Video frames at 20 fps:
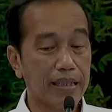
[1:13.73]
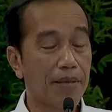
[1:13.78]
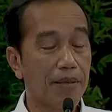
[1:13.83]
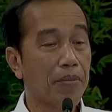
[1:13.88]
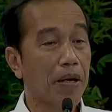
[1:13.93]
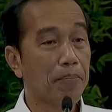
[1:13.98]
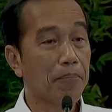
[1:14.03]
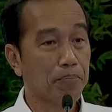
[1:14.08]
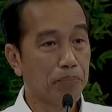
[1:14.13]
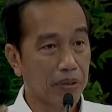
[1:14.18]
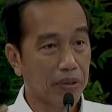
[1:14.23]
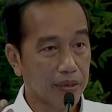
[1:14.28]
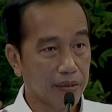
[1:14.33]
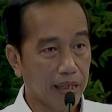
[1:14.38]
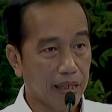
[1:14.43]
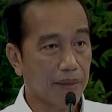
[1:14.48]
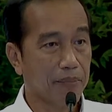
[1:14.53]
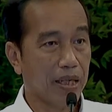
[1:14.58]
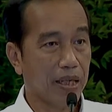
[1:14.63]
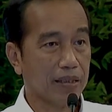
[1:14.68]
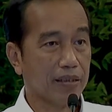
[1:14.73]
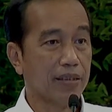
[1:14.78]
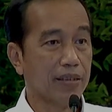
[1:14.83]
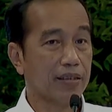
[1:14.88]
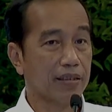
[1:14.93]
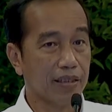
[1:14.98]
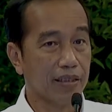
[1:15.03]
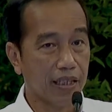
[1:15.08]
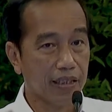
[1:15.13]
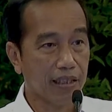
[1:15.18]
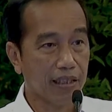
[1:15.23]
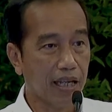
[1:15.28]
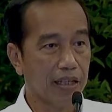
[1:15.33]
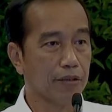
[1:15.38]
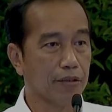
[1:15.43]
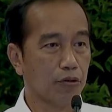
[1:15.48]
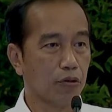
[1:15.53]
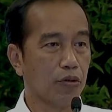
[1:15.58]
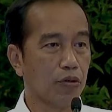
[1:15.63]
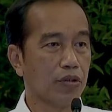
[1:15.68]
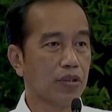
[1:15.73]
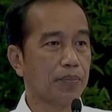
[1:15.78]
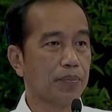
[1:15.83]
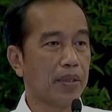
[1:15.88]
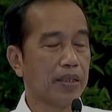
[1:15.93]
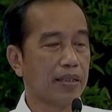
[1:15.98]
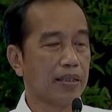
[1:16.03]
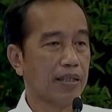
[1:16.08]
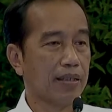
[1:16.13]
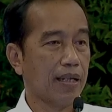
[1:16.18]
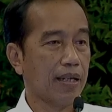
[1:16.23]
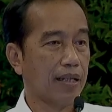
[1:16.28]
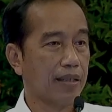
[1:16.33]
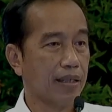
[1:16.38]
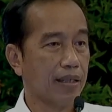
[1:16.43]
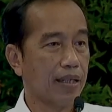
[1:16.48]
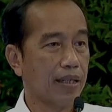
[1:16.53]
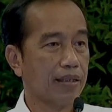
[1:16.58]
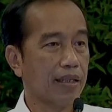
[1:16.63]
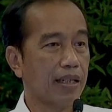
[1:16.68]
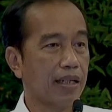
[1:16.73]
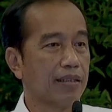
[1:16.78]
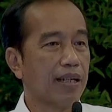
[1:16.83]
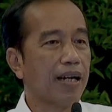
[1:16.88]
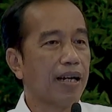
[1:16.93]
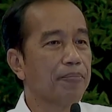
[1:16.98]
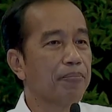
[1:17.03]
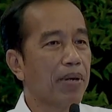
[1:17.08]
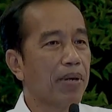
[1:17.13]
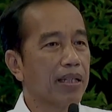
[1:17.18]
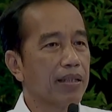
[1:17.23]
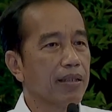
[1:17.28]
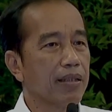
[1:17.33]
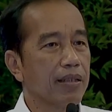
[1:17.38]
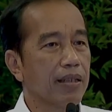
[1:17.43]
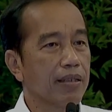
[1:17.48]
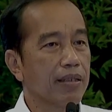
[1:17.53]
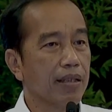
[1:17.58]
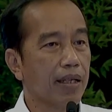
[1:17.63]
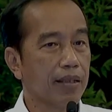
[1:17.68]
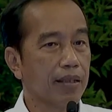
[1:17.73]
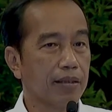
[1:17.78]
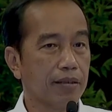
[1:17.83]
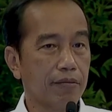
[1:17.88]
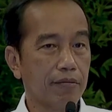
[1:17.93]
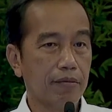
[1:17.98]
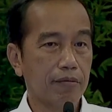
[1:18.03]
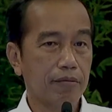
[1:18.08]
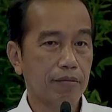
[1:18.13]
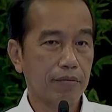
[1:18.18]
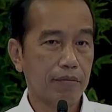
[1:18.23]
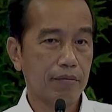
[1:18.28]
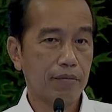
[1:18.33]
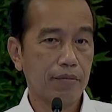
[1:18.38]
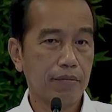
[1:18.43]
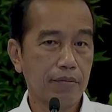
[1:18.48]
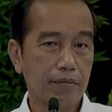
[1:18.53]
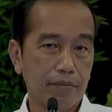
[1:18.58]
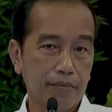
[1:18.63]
Kenapa pertama diceritain dong kepada rakyat, ada empati kita gitu loh.